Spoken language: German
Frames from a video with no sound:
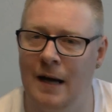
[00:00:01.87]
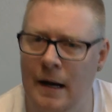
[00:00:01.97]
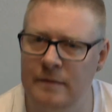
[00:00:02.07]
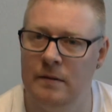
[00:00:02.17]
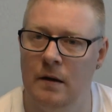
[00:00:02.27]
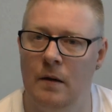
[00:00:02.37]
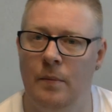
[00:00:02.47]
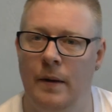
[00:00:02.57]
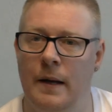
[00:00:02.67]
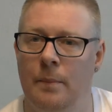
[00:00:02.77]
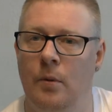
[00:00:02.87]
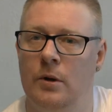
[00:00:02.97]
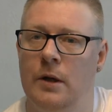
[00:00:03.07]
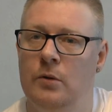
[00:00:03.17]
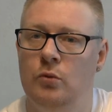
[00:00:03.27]
Razzia bei
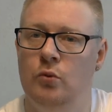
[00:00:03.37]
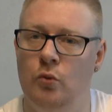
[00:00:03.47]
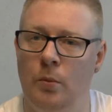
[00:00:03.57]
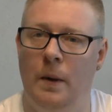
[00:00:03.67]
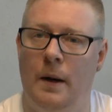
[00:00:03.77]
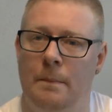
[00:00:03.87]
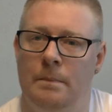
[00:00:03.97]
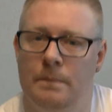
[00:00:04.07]
Bonner YouTuber.